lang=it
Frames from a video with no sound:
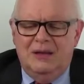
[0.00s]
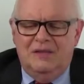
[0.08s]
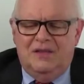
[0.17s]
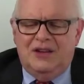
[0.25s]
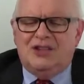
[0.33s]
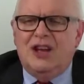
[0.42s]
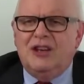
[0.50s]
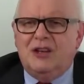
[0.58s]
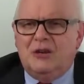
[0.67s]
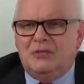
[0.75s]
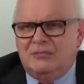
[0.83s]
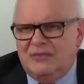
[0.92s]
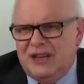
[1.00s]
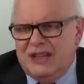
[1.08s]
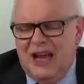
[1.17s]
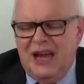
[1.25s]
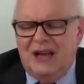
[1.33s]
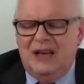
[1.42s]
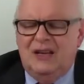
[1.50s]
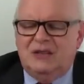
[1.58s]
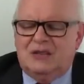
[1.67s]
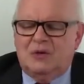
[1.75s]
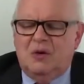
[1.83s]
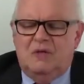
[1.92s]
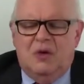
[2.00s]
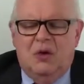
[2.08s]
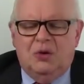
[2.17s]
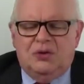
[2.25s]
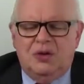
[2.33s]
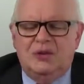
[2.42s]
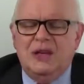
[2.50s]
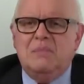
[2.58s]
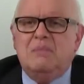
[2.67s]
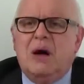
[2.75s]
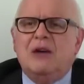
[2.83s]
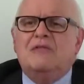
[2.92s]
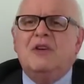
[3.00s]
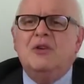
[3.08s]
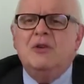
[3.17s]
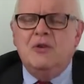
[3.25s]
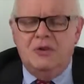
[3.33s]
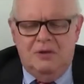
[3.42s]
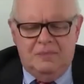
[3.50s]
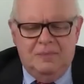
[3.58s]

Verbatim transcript: facendo vedere il suo volto di parvenu.